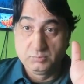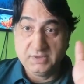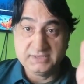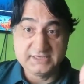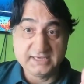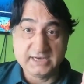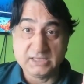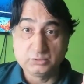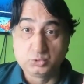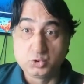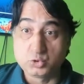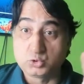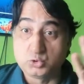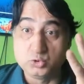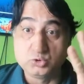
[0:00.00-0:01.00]
Mesela
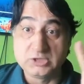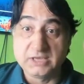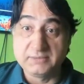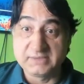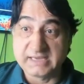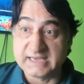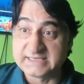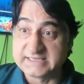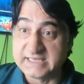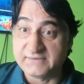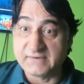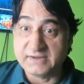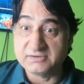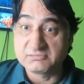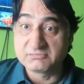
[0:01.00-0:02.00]
Türk Gün diye bir gazete
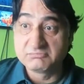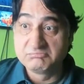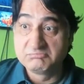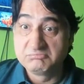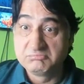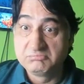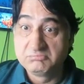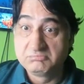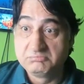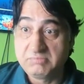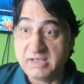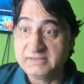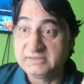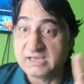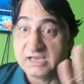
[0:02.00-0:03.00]
var.
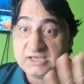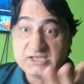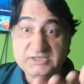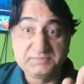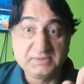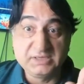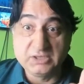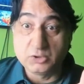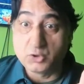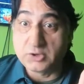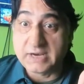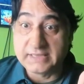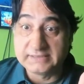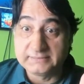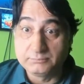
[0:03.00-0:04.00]
Ben daha ismini yeni
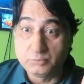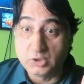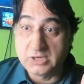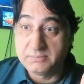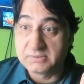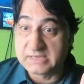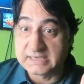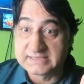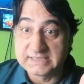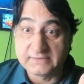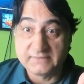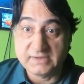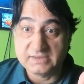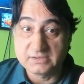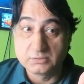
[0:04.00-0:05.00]
öğrendim. Böyle bir
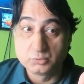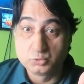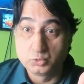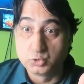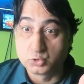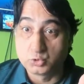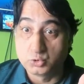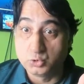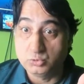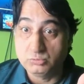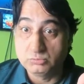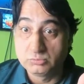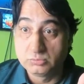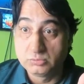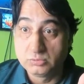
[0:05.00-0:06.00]
gazete var. Türk
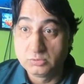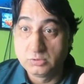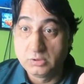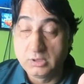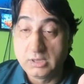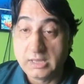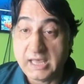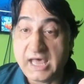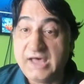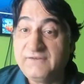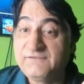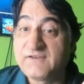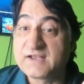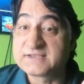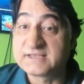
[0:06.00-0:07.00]
Gün.
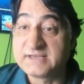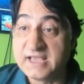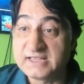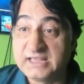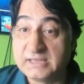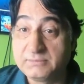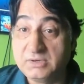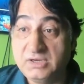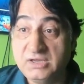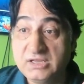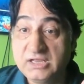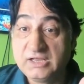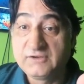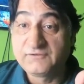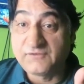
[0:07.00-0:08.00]
En fazla reklamı
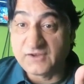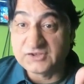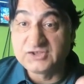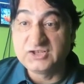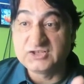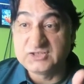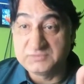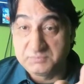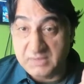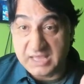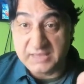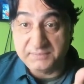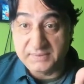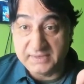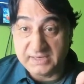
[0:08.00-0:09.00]
faşist
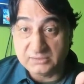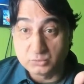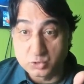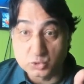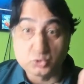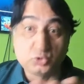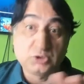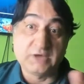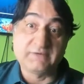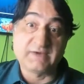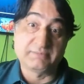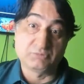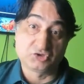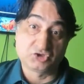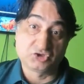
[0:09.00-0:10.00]
MHP'li Türk Gün'e
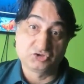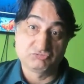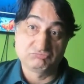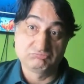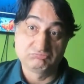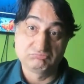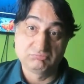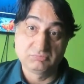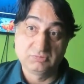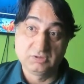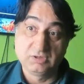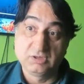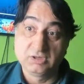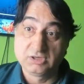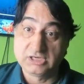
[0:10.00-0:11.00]
vermiş.
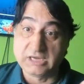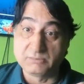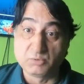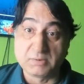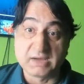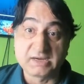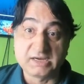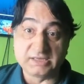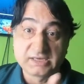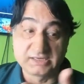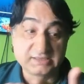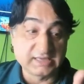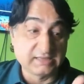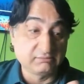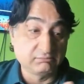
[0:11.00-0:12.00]
Kamu
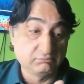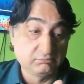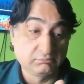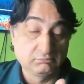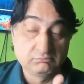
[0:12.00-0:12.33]
bankalarından.